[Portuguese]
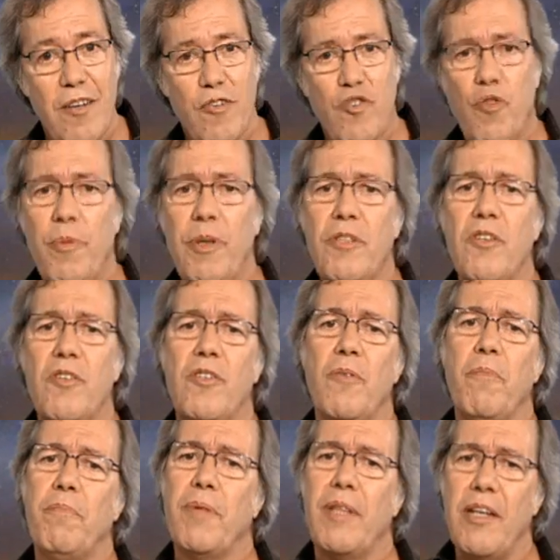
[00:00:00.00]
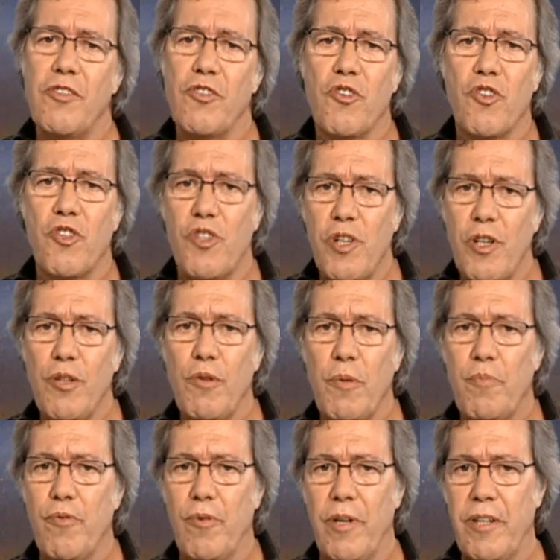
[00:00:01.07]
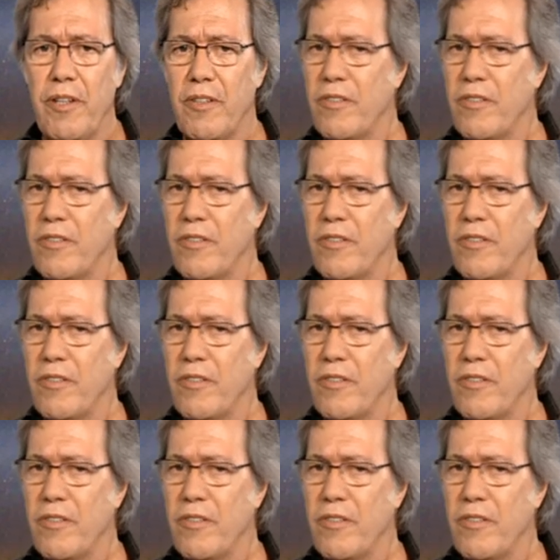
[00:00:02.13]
Os cometas são pedaços de gelo e poeira,